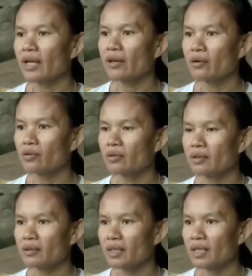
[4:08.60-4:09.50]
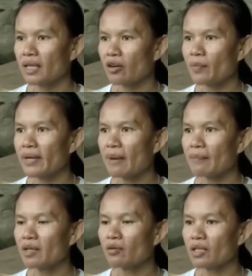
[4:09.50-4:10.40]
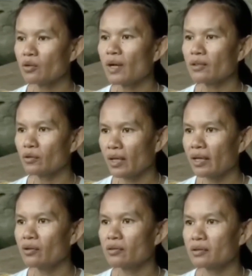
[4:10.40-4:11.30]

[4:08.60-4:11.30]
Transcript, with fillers: ู่แล้ว แล้วก็เป็นน้ำที่เรากินทุกวันอยู่แล้ว